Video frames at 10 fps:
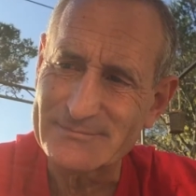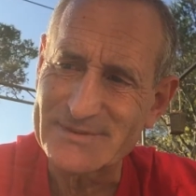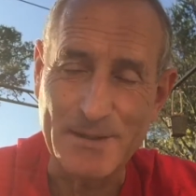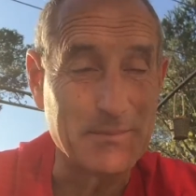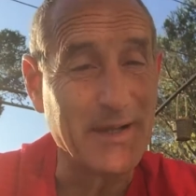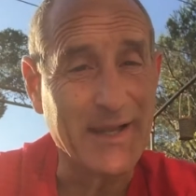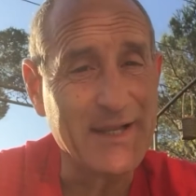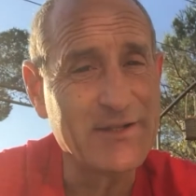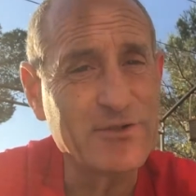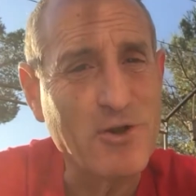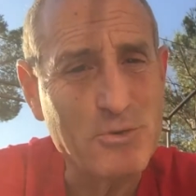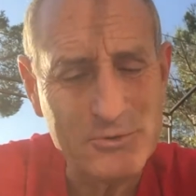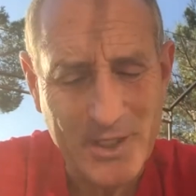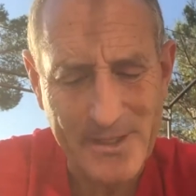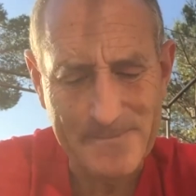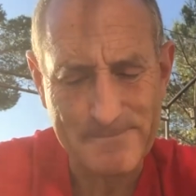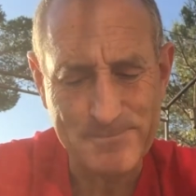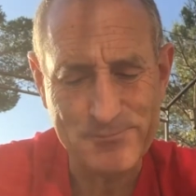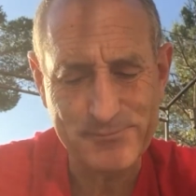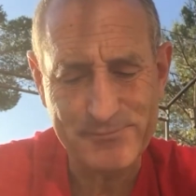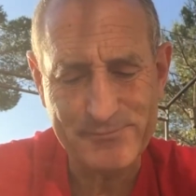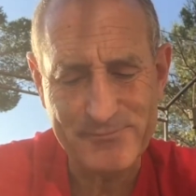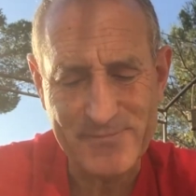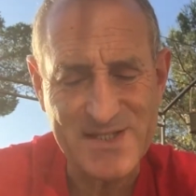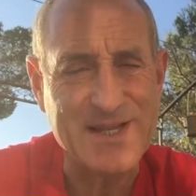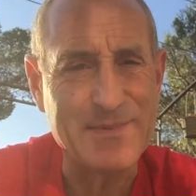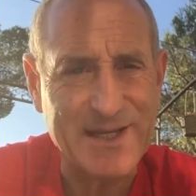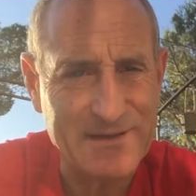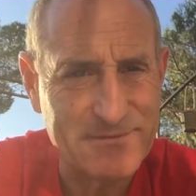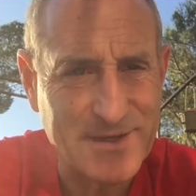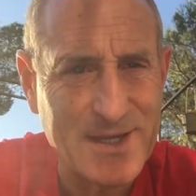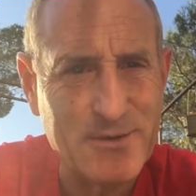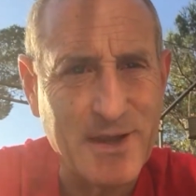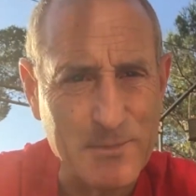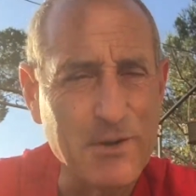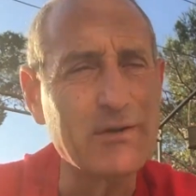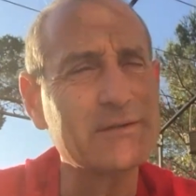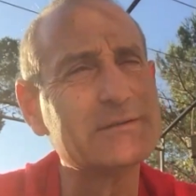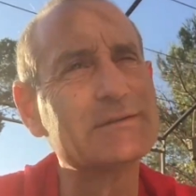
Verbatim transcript: ça me plairait de te rencontrer. » Ça m'arrive régulièrement,